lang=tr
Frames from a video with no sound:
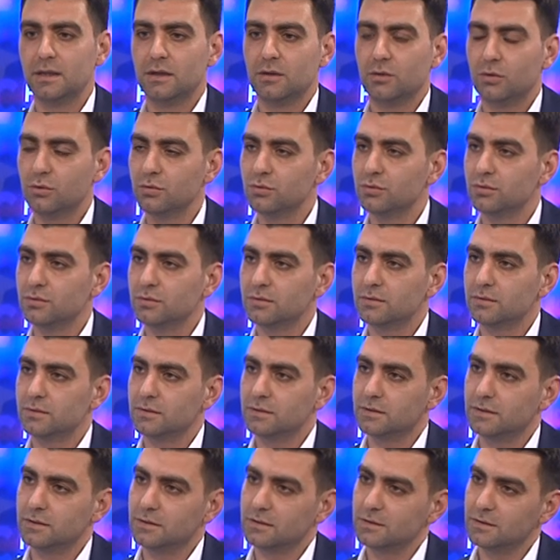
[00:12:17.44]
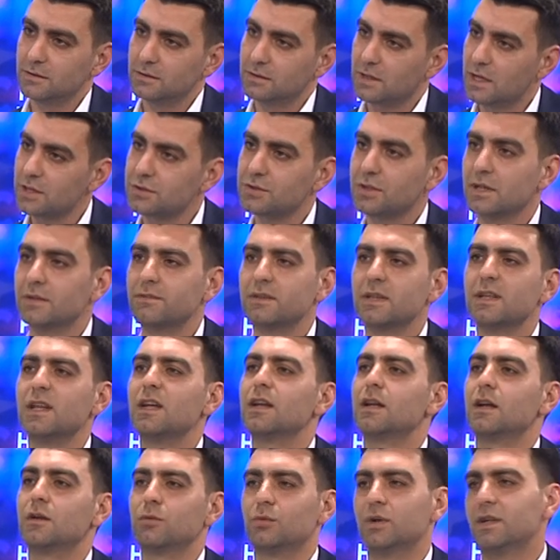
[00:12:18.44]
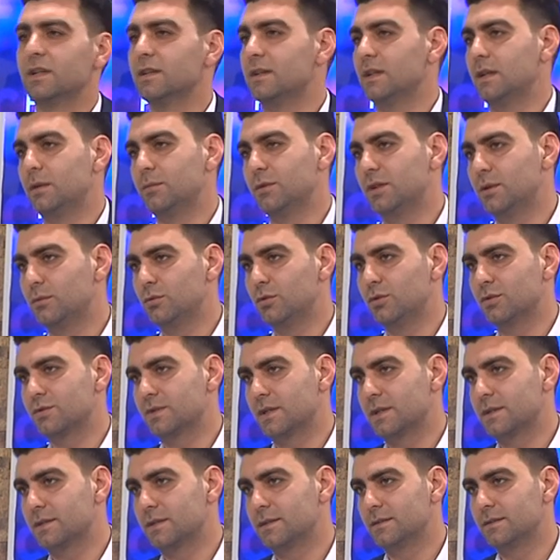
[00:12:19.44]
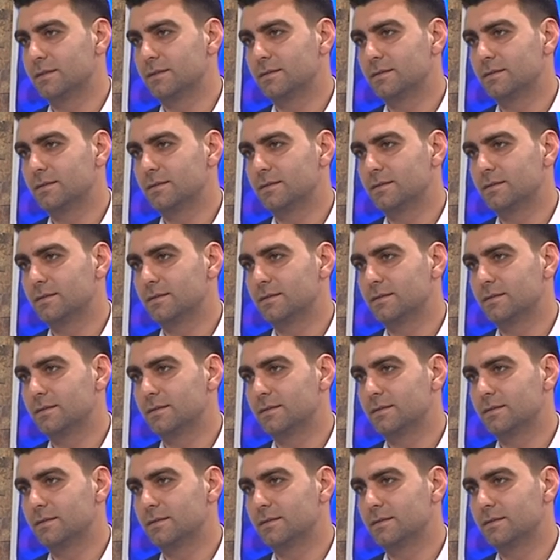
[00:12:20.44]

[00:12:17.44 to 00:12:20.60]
onu e, karşı taraftan her halükarda talep edebiliyor zaten.